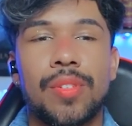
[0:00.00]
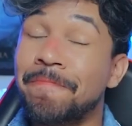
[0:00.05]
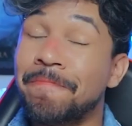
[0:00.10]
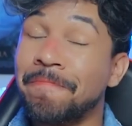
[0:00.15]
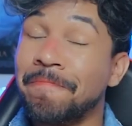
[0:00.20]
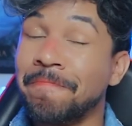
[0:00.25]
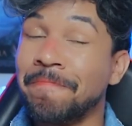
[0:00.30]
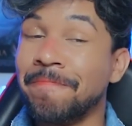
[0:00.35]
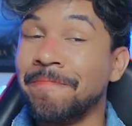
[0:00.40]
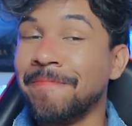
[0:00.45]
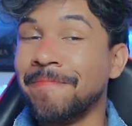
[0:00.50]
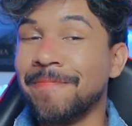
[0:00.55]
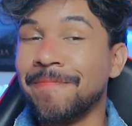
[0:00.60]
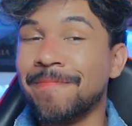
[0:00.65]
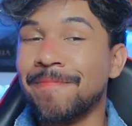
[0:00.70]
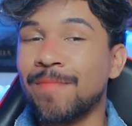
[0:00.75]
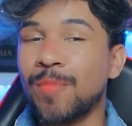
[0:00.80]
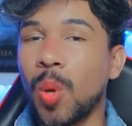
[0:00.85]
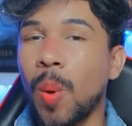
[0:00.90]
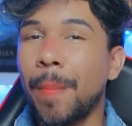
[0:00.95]

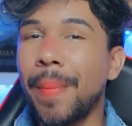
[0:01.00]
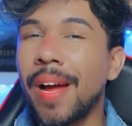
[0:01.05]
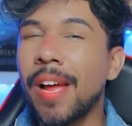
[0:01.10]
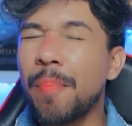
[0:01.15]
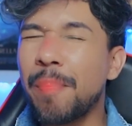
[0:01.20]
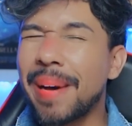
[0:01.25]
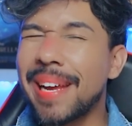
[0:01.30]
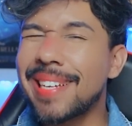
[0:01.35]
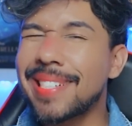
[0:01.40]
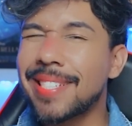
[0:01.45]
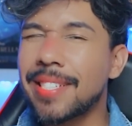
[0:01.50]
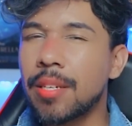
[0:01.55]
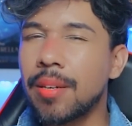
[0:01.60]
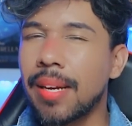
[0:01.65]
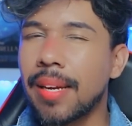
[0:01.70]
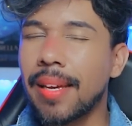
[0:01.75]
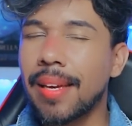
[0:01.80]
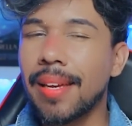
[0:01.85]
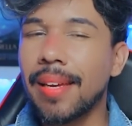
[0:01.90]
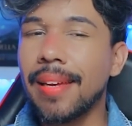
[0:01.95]
Hum, uma reparação
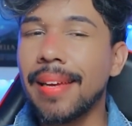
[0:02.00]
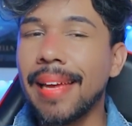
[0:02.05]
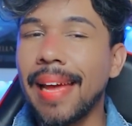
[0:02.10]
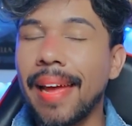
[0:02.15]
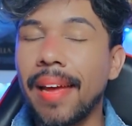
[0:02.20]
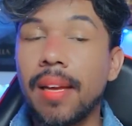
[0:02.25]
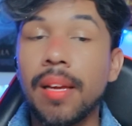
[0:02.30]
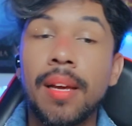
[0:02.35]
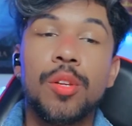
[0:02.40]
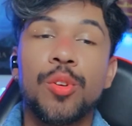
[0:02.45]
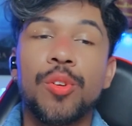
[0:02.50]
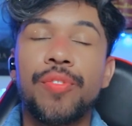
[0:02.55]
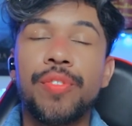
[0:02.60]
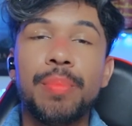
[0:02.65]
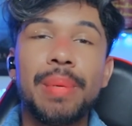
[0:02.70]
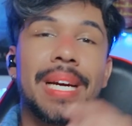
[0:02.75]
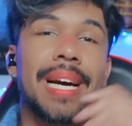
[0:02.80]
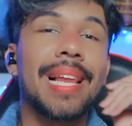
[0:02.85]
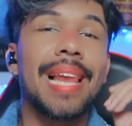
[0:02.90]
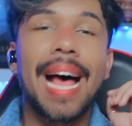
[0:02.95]
aqui, hein? No
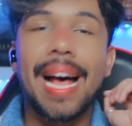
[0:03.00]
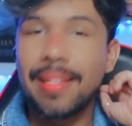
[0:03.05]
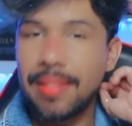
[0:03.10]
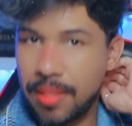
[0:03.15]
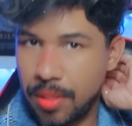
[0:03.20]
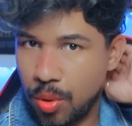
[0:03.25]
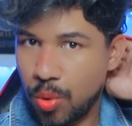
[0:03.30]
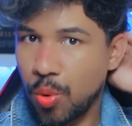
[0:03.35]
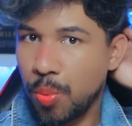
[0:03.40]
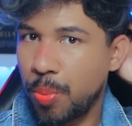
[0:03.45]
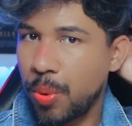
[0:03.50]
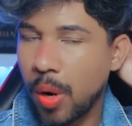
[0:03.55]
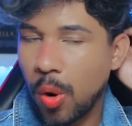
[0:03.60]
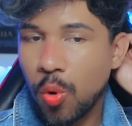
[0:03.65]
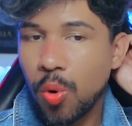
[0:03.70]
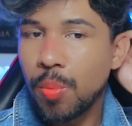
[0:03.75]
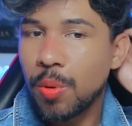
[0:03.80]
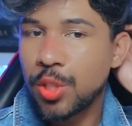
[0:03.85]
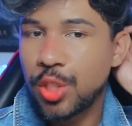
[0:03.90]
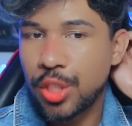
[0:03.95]
filme clássico, por
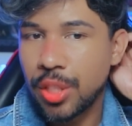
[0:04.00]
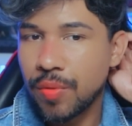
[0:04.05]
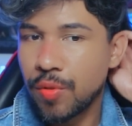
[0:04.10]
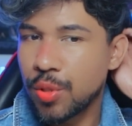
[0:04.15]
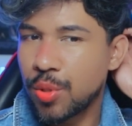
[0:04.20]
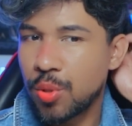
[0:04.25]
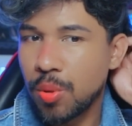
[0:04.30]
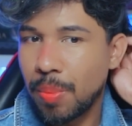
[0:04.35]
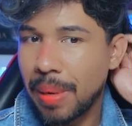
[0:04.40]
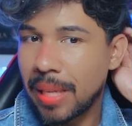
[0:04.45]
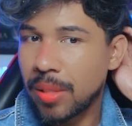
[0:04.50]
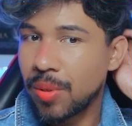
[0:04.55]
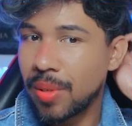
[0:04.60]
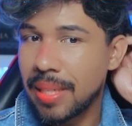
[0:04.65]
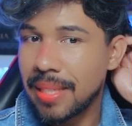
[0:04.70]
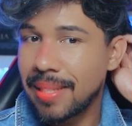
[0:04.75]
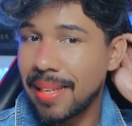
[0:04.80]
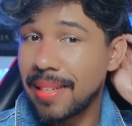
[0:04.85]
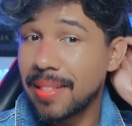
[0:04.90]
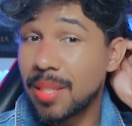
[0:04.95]
algum motivo, os
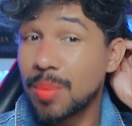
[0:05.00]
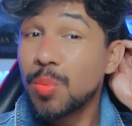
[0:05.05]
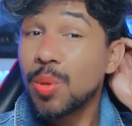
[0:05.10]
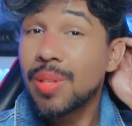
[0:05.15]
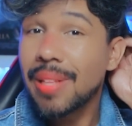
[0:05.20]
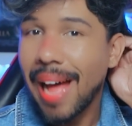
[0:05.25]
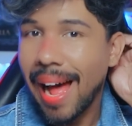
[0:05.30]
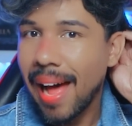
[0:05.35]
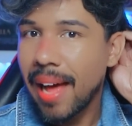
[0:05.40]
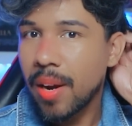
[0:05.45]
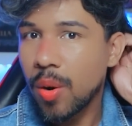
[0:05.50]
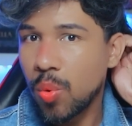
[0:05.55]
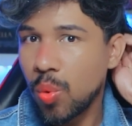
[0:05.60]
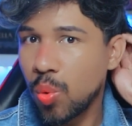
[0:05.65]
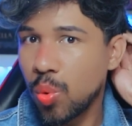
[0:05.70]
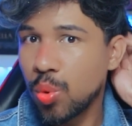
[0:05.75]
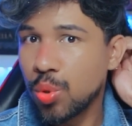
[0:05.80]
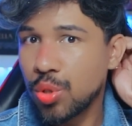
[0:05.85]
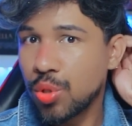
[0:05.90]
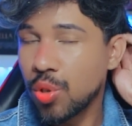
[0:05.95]
dubladores eles mudaram
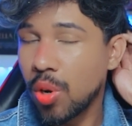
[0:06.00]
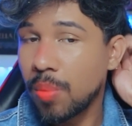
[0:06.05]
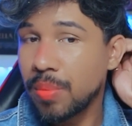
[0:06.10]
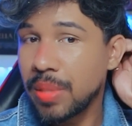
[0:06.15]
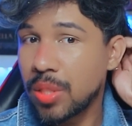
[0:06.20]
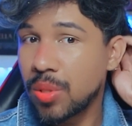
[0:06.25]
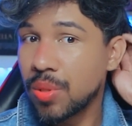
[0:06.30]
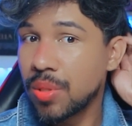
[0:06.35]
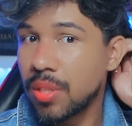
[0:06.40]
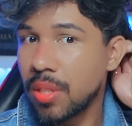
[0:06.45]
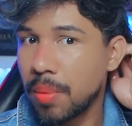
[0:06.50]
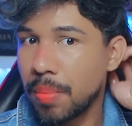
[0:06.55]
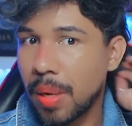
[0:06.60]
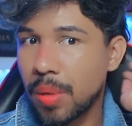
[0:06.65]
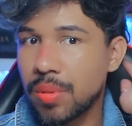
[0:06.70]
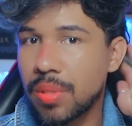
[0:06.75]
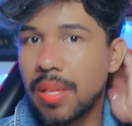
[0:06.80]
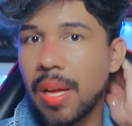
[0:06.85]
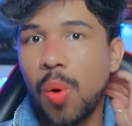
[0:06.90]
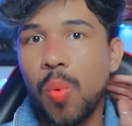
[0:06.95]
os nomes dos
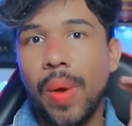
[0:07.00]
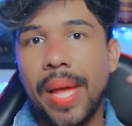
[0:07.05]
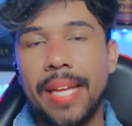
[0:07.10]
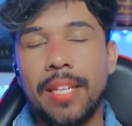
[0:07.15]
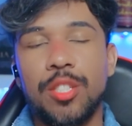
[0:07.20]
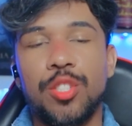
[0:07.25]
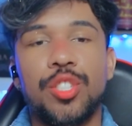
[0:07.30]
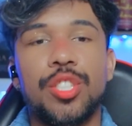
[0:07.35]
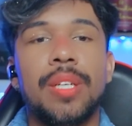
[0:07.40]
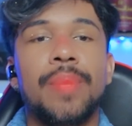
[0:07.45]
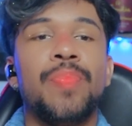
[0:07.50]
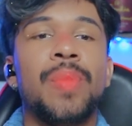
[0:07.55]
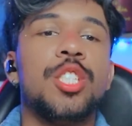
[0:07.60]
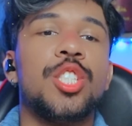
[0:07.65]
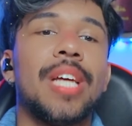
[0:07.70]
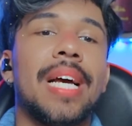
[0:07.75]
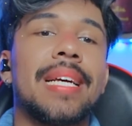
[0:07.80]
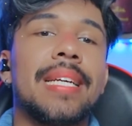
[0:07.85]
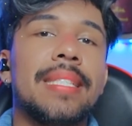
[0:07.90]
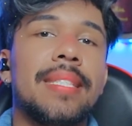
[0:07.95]
irmãos da Wendy,
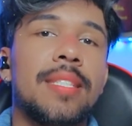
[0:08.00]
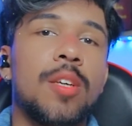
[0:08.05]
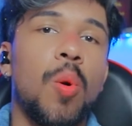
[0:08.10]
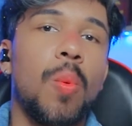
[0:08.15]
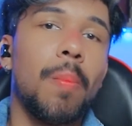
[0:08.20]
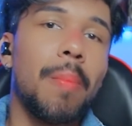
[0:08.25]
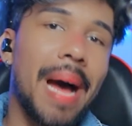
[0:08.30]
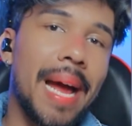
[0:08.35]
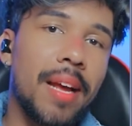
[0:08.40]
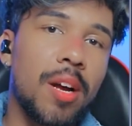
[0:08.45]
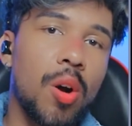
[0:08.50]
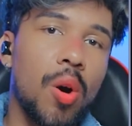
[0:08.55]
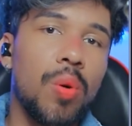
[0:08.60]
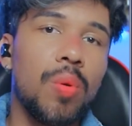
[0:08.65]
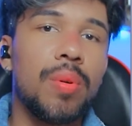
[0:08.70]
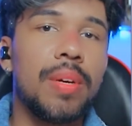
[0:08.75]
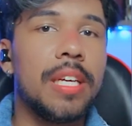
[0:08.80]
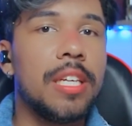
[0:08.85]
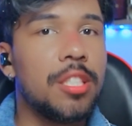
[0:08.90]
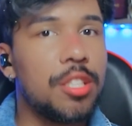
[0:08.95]
já que são
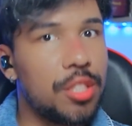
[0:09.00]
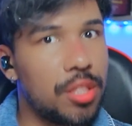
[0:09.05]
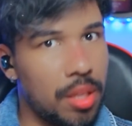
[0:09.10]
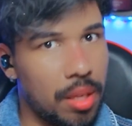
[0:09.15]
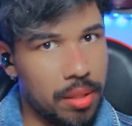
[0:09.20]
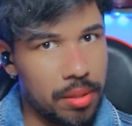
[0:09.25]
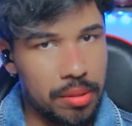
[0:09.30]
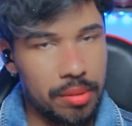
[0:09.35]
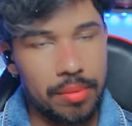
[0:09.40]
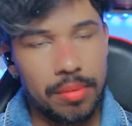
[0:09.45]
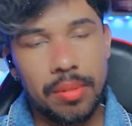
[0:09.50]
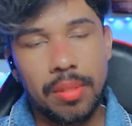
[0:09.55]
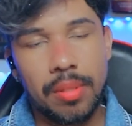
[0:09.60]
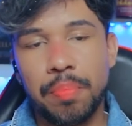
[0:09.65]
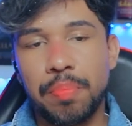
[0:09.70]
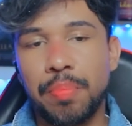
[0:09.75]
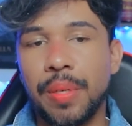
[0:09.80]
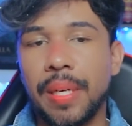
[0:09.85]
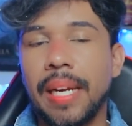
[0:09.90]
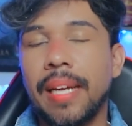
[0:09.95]
Michael e John.
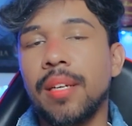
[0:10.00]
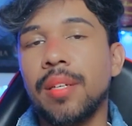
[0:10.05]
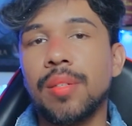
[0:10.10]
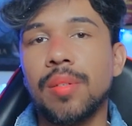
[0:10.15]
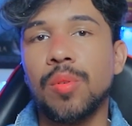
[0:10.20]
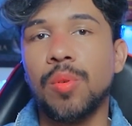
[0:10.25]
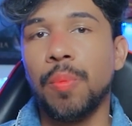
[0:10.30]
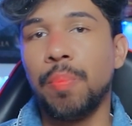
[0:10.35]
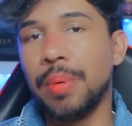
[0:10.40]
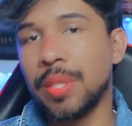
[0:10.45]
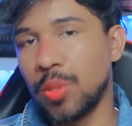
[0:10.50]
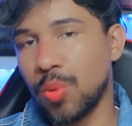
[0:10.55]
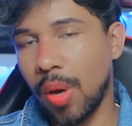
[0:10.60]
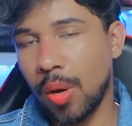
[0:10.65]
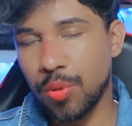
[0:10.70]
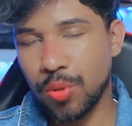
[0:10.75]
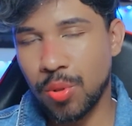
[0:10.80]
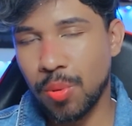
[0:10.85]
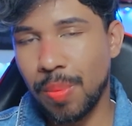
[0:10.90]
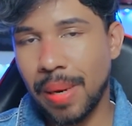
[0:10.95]
Porém, o
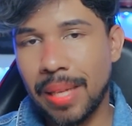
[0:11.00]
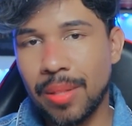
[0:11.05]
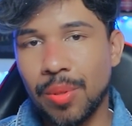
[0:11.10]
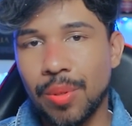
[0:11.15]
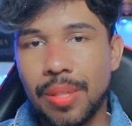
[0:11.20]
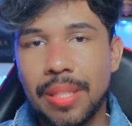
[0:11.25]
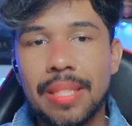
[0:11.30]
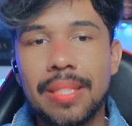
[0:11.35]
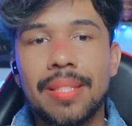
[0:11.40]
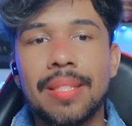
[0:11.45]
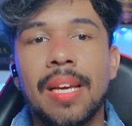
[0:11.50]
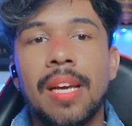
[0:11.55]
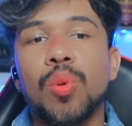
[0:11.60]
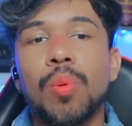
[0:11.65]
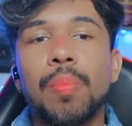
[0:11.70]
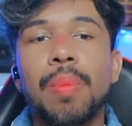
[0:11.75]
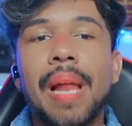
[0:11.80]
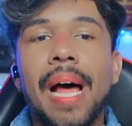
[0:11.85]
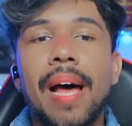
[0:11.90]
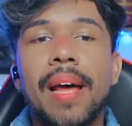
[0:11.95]
pessoal, os dubladores,
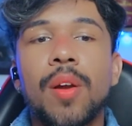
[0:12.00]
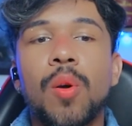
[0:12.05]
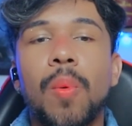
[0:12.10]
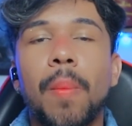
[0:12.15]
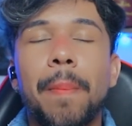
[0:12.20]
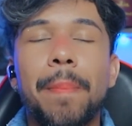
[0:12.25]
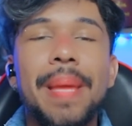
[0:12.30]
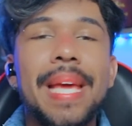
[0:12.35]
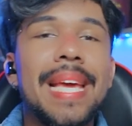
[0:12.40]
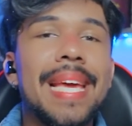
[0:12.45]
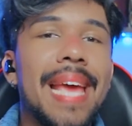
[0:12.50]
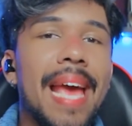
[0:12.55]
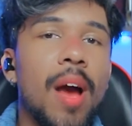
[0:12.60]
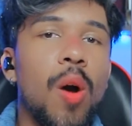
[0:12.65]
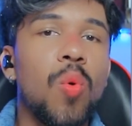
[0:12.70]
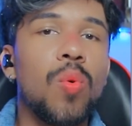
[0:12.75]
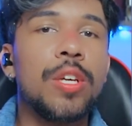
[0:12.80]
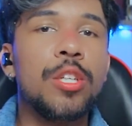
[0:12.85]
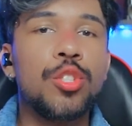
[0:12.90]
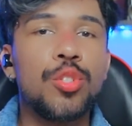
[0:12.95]
dublaram
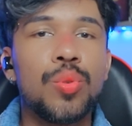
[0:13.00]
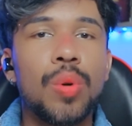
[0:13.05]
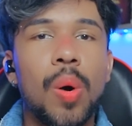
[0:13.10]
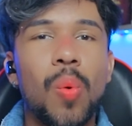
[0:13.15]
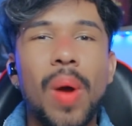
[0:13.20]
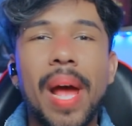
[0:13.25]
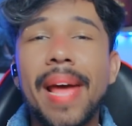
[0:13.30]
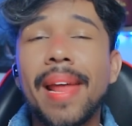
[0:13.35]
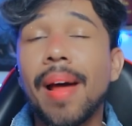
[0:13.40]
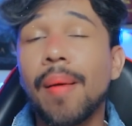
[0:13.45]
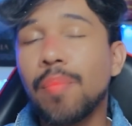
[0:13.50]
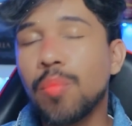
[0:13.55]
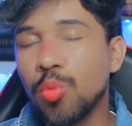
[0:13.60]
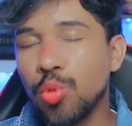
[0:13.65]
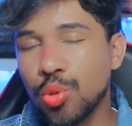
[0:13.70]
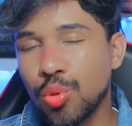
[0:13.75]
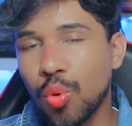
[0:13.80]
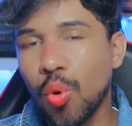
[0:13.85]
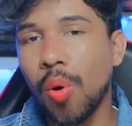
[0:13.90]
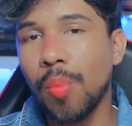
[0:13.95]
Miguel e João. Era
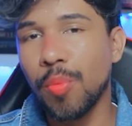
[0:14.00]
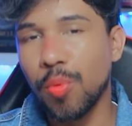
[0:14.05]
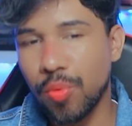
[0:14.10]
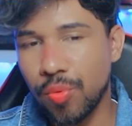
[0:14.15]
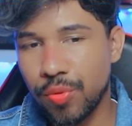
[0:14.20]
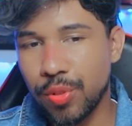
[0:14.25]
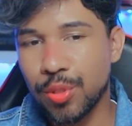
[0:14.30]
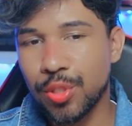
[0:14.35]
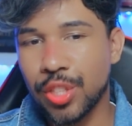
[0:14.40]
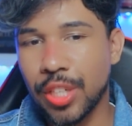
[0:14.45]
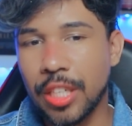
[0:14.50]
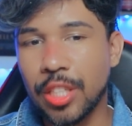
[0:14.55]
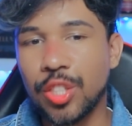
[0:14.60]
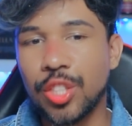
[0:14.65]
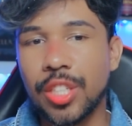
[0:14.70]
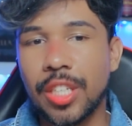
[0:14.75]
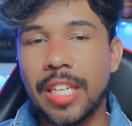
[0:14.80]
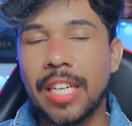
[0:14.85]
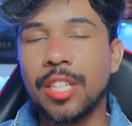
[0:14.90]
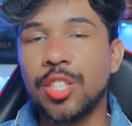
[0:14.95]
muito comum, viu,
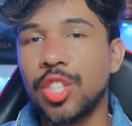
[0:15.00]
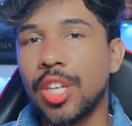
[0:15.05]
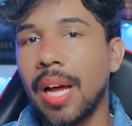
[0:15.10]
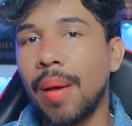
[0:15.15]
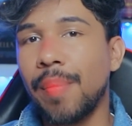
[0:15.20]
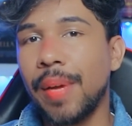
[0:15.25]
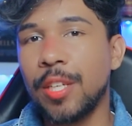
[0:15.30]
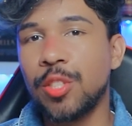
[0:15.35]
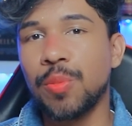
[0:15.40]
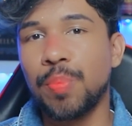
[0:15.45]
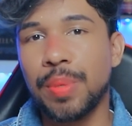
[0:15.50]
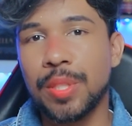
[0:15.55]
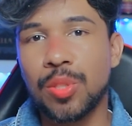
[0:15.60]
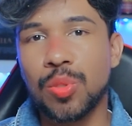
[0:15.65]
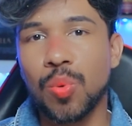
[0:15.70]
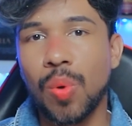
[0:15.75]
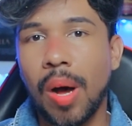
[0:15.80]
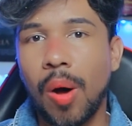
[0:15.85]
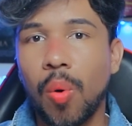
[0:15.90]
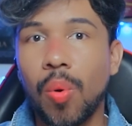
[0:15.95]
gente, que antigamente o
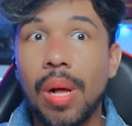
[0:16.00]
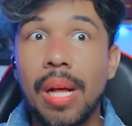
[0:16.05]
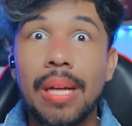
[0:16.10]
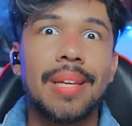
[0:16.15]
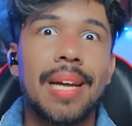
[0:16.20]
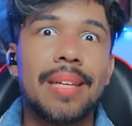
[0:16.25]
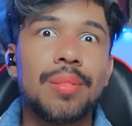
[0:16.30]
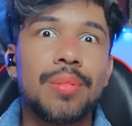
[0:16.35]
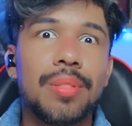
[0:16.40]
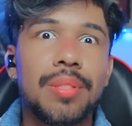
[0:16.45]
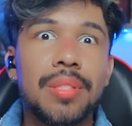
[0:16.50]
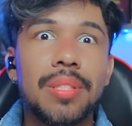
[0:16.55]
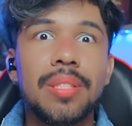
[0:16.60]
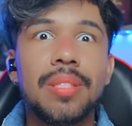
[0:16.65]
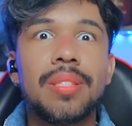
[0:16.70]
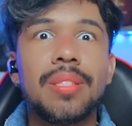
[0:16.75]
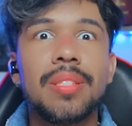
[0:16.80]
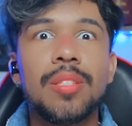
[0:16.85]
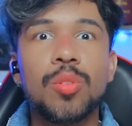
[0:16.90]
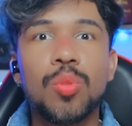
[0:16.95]
pessoal
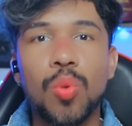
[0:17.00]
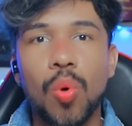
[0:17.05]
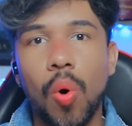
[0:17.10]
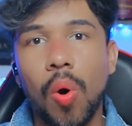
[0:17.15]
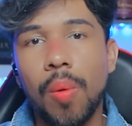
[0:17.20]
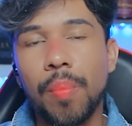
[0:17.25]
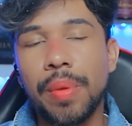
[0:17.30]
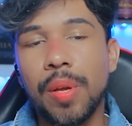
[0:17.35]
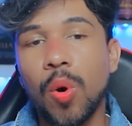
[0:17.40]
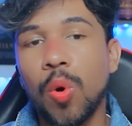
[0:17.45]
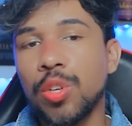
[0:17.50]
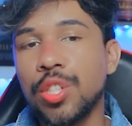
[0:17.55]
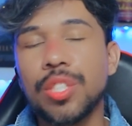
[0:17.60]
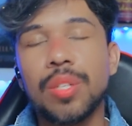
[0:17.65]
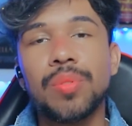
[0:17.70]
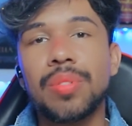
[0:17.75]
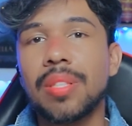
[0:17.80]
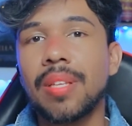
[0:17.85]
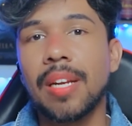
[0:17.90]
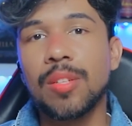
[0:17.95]
traduzisse nome. Hoje
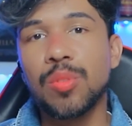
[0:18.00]
não se